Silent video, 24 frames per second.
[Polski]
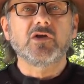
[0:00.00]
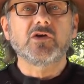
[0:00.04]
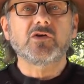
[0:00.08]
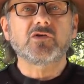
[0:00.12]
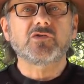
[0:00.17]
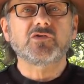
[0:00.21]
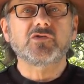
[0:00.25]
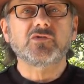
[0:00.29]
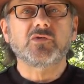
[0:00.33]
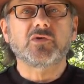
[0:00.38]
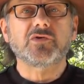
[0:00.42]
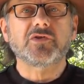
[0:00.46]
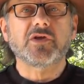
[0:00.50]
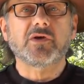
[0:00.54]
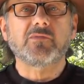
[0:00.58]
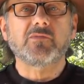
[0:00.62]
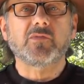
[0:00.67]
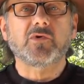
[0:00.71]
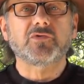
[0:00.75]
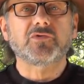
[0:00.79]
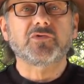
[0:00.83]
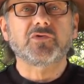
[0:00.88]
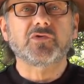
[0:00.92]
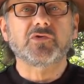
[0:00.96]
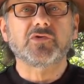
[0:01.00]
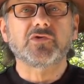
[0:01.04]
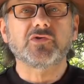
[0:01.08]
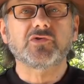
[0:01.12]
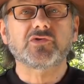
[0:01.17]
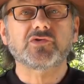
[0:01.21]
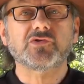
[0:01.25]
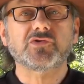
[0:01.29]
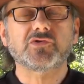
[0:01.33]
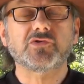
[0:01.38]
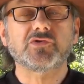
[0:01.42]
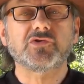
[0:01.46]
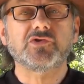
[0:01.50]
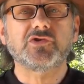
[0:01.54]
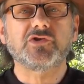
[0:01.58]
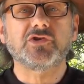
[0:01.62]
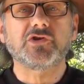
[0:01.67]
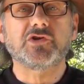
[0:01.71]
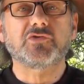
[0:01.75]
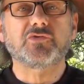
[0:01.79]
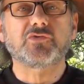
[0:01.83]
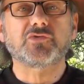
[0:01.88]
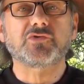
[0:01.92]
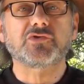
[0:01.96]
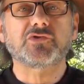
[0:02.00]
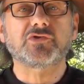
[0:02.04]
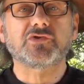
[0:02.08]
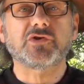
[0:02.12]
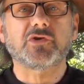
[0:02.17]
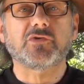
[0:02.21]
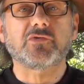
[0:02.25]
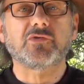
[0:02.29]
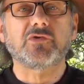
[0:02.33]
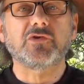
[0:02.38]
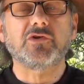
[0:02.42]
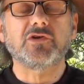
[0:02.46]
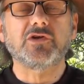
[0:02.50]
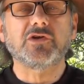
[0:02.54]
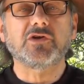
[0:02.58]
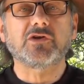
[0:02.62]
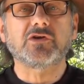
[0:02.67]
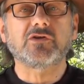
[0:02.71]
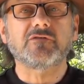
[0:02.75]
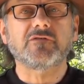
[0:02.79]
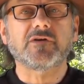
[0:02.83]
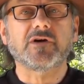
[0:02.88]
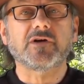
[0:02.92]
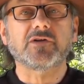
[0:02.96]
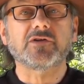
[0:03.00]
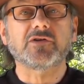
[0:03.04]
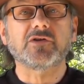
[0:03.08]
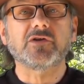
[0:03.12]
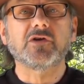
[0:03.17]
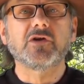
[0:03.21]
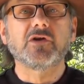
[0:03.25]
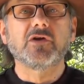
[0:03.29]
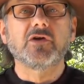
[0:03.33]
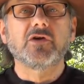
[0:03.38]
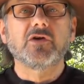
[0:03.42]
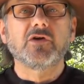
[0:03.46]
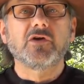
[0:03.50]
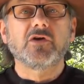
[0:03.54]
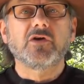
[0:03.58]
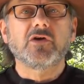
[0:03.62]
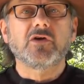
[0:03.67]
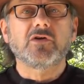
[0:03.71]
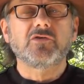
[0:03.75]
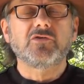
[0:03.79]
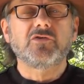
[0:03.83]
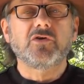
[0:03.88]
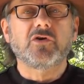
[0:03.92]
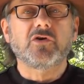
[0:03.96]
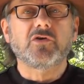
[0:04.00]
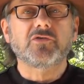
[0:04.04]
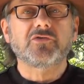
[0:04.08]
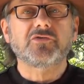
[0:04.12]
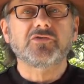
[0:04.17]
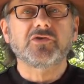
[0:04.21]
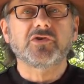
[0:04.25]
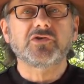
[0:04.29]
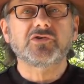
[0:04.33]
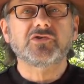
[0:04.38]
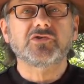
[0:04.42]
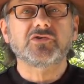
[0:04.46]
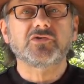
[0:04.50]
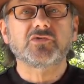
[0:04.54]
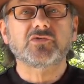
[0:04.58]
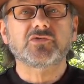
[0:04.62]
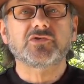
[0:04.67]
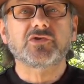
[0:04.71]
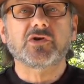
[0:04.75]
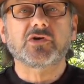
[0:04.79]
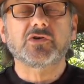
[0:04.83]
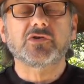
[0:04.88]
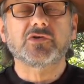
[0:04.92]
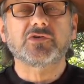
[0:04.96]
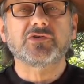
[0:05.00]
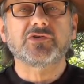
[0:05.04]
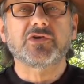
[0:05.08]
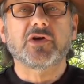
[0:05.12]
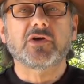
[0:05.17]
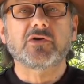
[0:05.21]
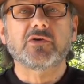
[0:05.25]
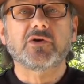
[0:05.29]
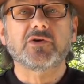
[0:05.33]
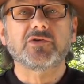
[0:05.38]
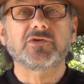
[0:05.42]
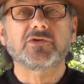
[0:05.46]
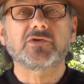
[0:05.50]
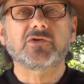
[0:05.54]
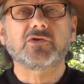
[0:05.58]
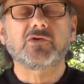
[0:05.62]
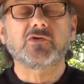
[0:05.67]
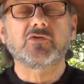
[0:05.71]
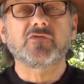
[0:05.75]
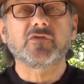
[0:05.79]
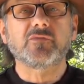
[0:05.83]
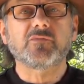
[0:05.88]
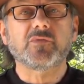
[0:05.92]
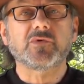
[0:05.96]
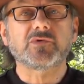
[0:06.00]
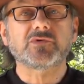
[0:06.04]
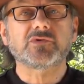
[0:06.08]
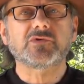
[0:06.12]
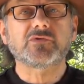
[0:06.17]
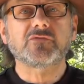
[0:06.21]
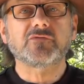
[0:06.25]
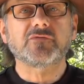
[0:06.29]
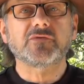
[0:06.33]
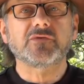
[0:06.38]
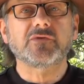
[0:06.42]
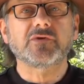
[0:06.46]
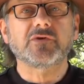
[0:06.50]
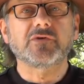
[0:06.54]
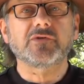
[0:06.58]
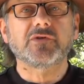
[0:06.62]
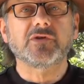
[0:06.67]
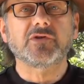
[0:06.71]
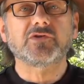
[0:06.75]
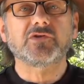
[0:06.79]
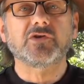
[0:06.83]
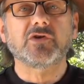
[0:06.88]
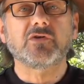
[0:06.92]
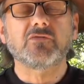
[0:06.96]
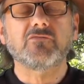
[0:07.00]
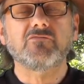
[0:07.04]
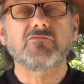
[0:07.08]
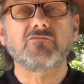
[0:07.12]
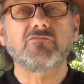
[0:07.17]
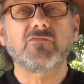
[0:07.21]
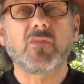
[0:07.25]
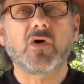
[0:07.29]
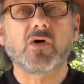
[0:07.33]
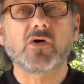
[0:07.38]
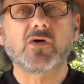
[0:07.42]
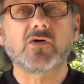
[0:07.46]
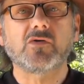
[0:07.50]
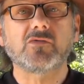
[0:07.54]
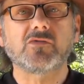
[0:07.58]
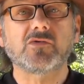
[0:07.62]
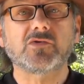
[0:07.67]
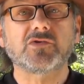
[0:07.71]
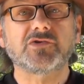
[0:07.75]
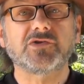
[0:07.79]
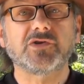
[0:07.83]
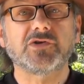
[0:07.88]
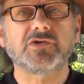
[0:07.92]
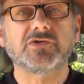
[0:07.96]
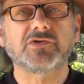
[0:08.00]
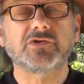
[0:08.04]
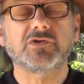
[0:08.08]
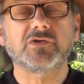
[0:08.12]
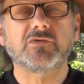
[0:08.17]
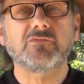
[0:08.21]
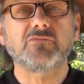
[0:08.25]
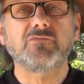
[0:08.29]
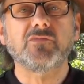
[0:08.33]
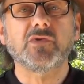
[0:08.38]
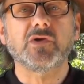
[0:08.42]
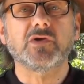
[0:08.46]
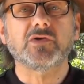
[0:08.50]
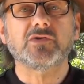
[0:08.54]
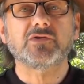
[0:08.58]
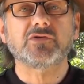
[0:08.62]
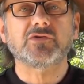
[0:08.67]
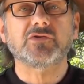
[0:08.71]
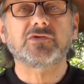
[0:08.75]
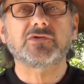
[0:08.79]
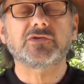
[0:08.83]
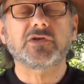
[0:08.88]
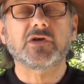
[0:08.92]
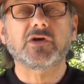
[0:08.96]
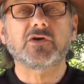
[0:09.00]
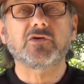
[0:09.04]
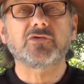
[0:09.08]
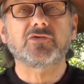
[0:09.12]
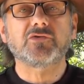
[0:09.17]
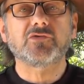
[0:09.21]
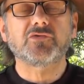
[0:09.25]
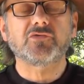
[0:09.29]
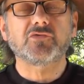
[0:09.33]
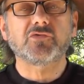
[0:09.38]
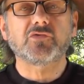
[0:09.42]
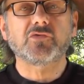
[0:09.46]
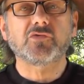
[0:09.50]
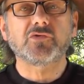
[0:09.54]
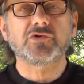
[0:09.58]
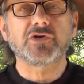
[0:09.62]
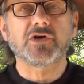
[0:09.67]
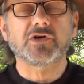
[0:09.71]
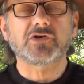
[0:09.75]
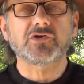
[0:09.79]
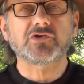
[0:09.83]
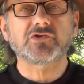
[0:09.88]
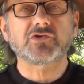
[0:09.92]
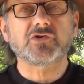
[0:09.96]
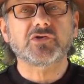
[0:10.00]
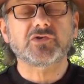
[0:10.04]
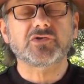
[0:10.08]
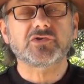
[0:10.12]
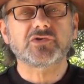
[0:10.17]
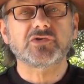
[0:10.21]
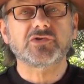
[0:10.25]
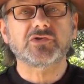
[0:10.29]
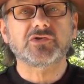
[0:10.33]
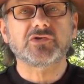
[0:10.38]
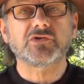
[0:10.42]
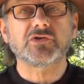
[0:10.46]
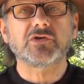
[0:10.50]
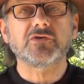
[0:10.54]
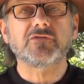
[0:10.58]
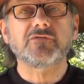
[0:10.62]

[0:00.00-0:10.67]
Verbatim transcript: i chodziło tam o to, iż ci, którzy są linkowani do treści różnego rodzaju artykułów i postów w internecie, mogą chcieć mieć z tego tytułu jakieś korzyści